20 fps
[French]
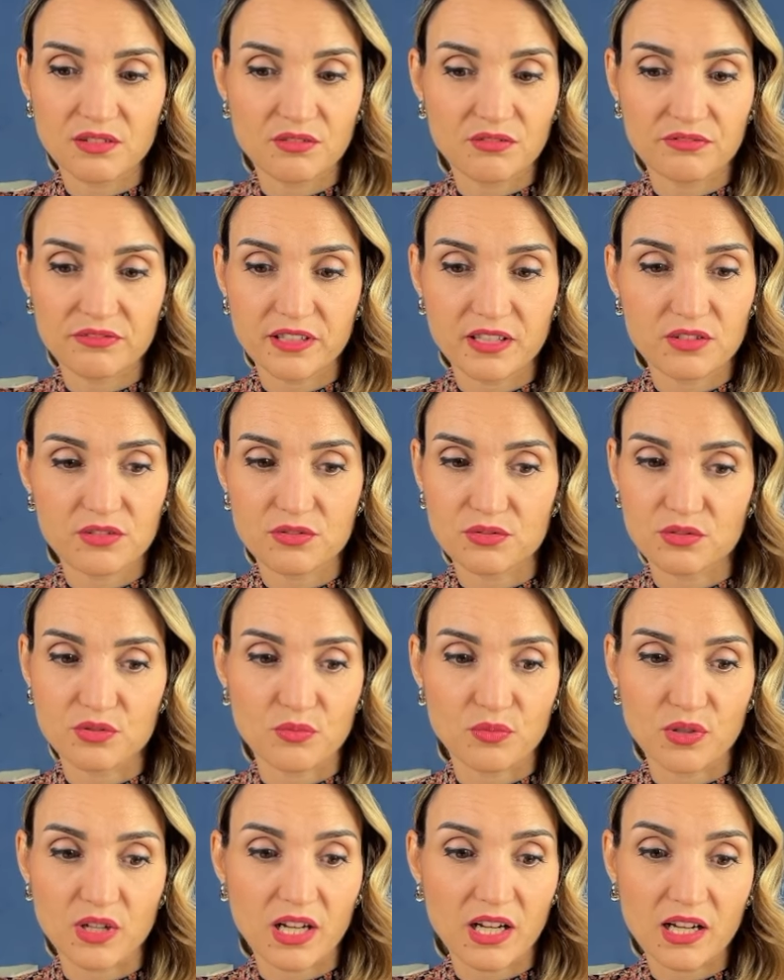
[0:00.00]
En fait, je
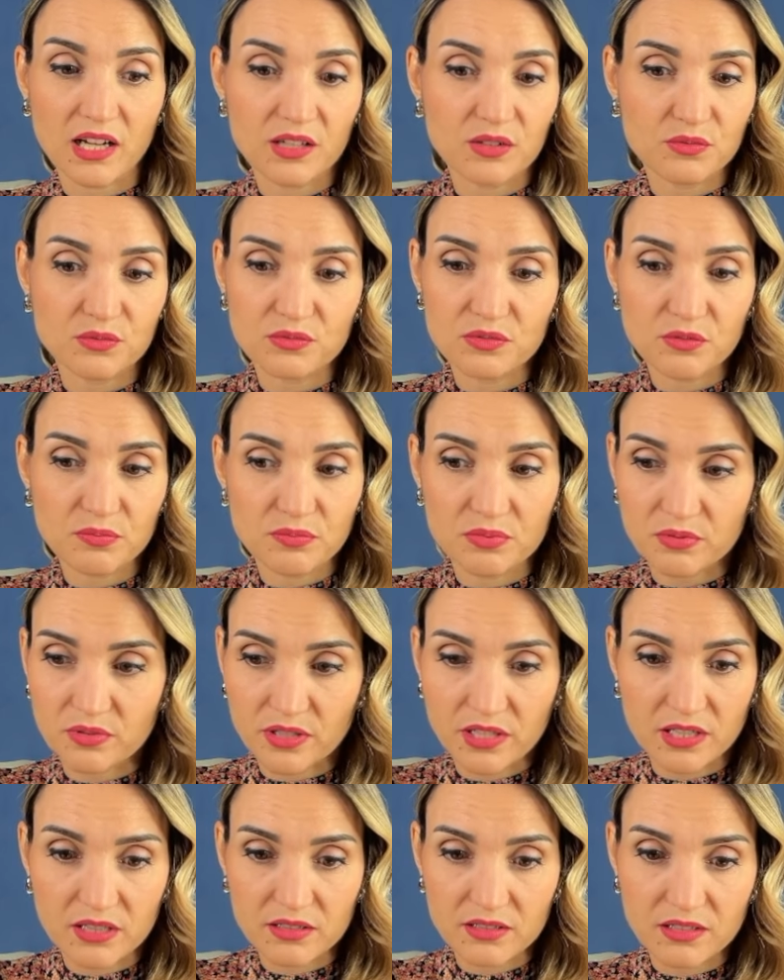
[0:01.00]
me la raconte pour
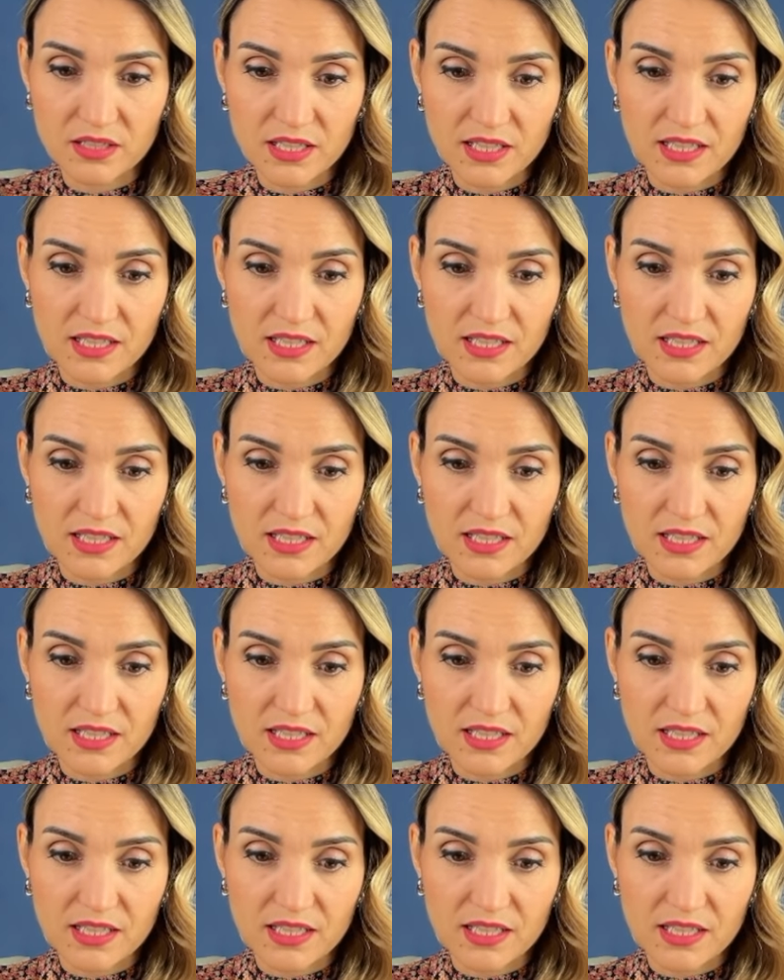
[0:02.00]
rien.